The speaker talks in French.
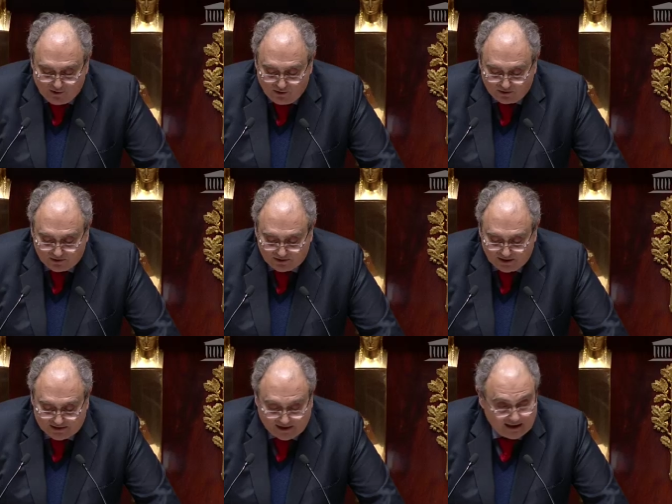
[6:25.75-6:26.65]
Corse,
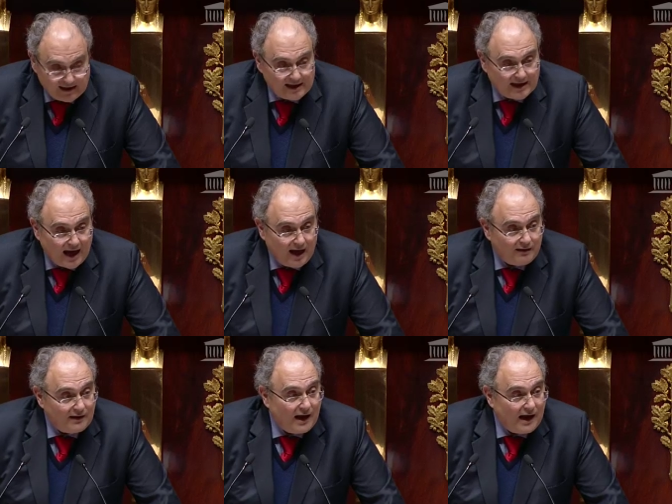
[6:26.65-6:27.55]
et ça a été le
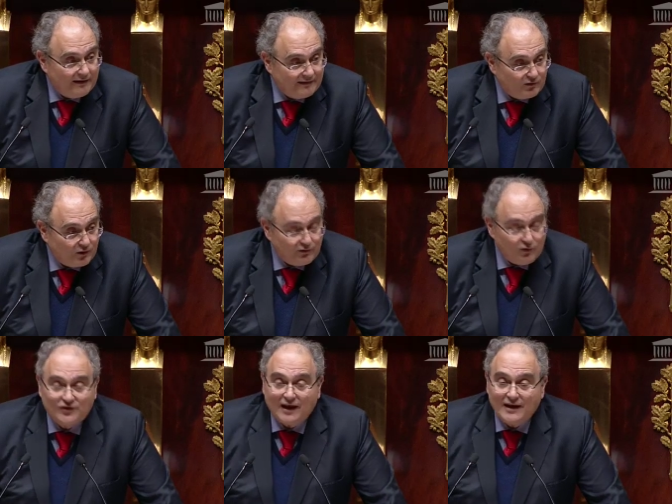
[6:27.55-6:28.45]
cas à ces
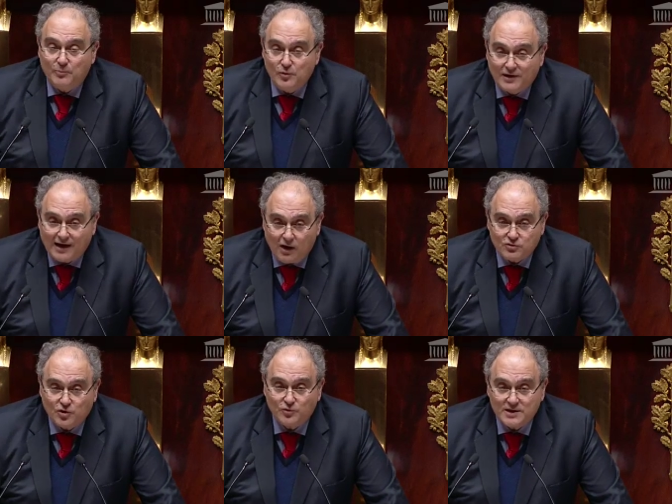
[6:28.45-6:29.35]
occasions, ça n'est plus le cas
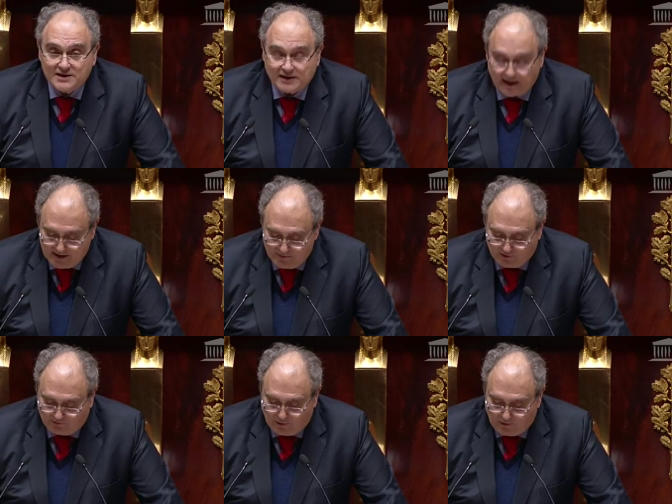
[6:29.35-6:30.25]
aujourd'hui et c'est un
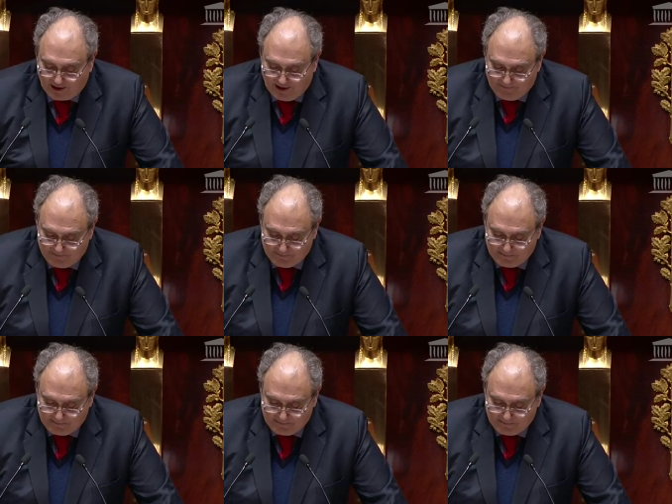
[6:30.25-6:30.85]
immense progrès,